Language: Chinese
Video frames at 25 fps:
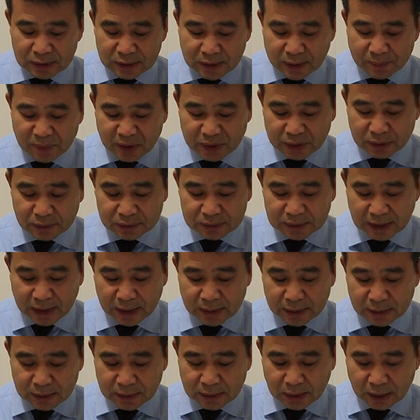也没有
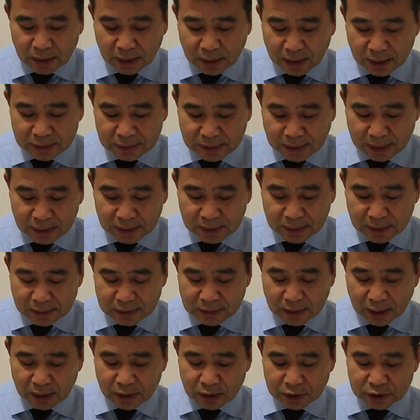在。”呃，在额
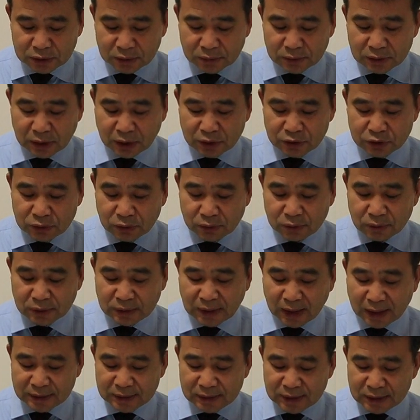上和手上受过
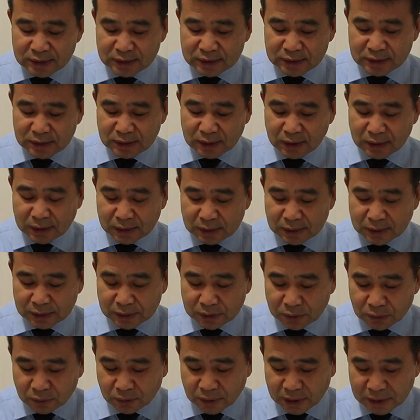他印记的人的
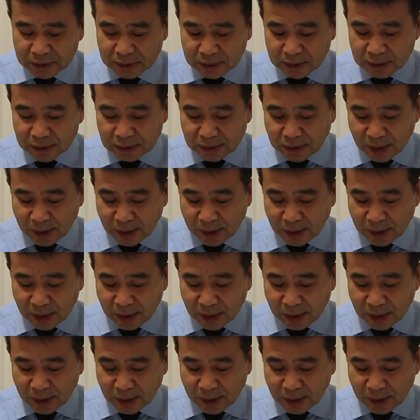灵魂，